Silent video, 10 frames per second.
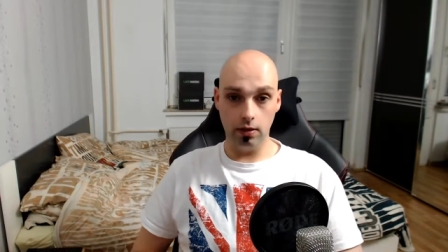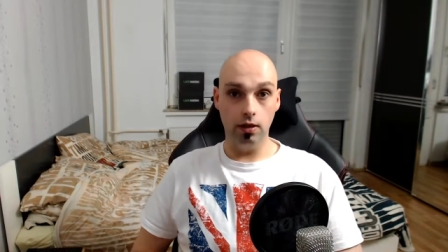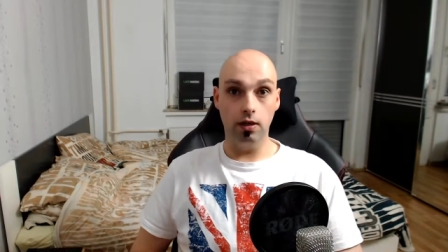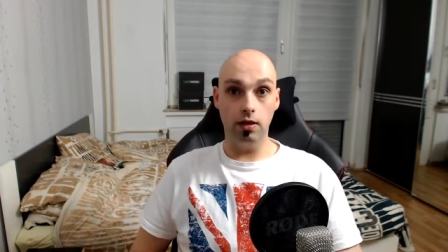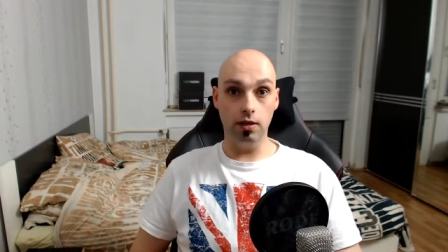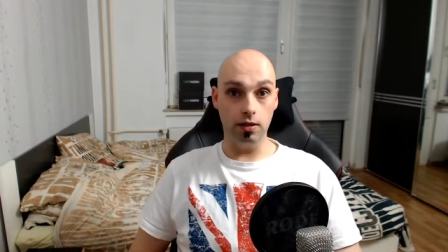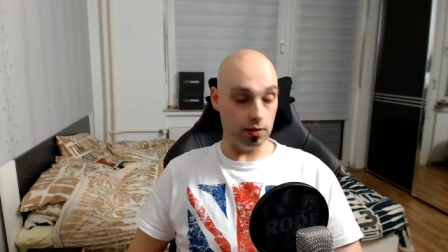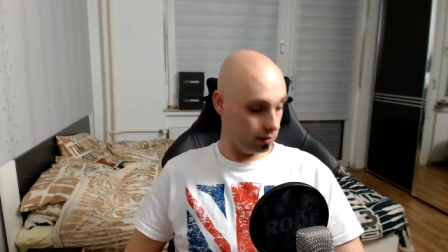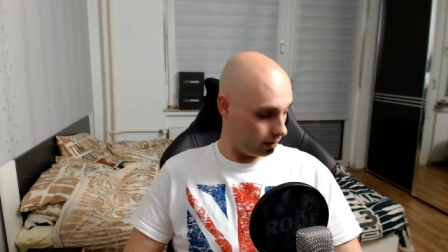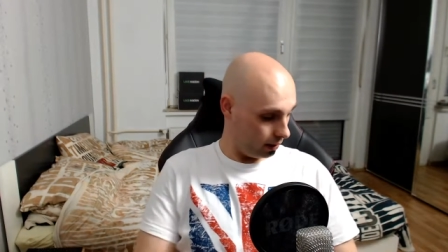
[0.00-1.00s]
Ich
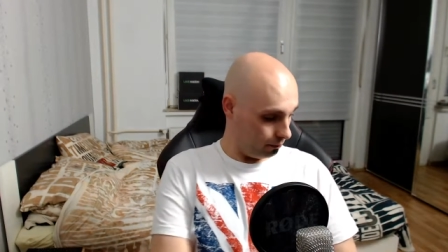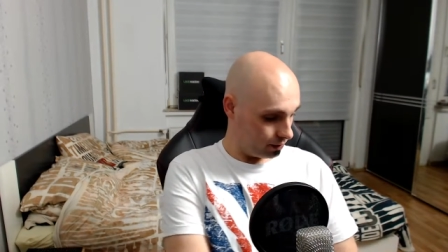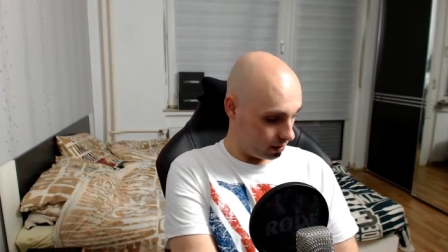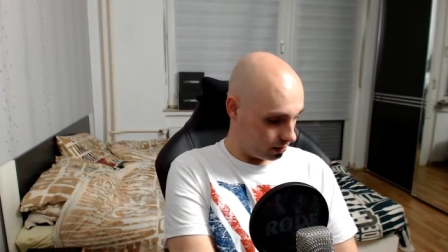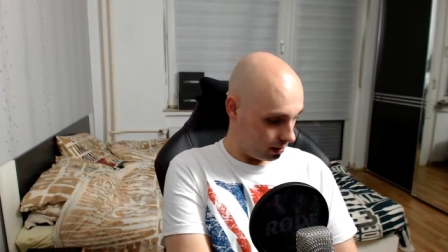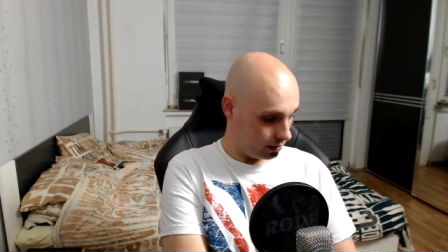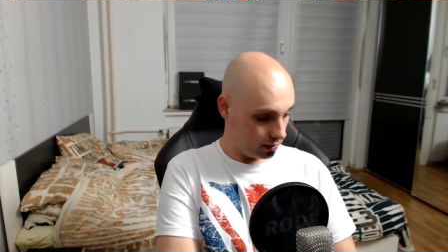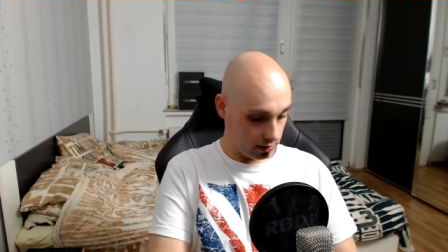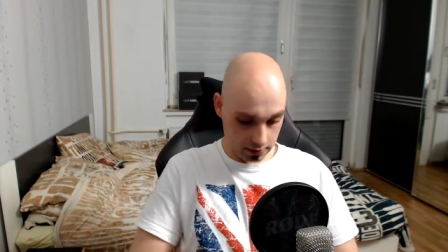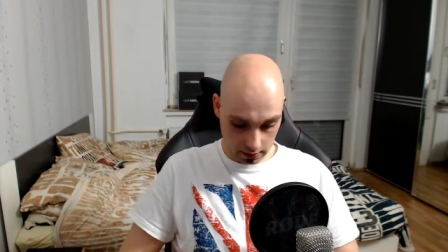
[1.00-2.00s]
kämpfe seit einiger
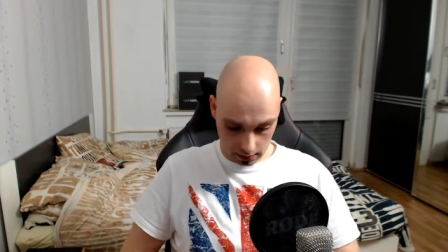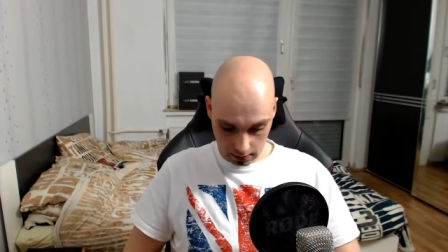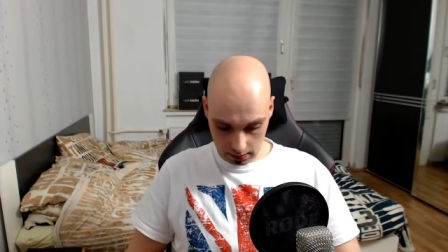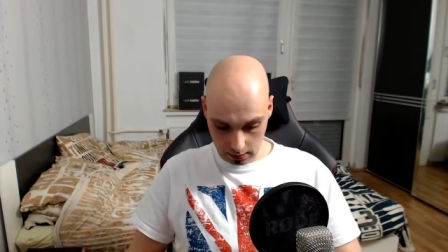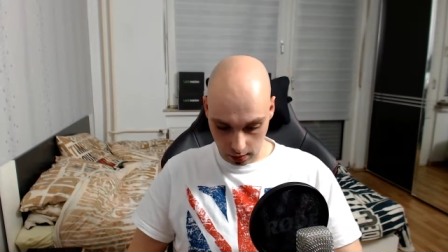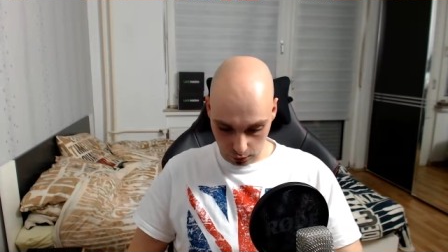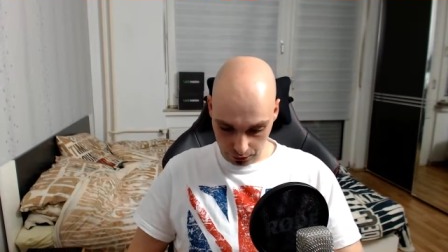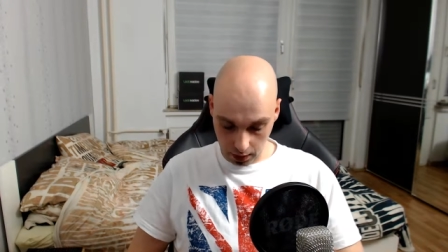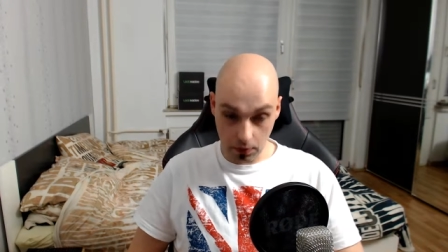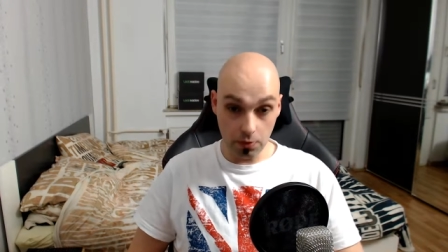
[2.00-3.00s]
Zeit, dass die Aufnahmen
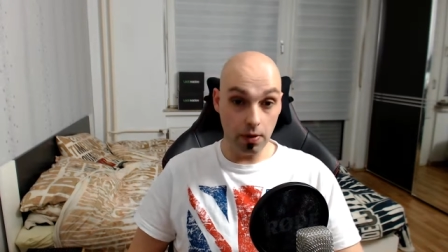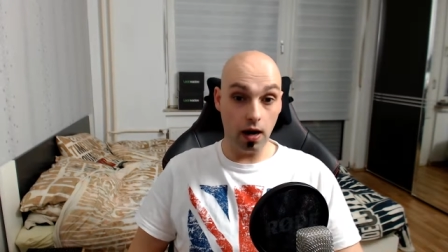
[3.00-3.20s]
immer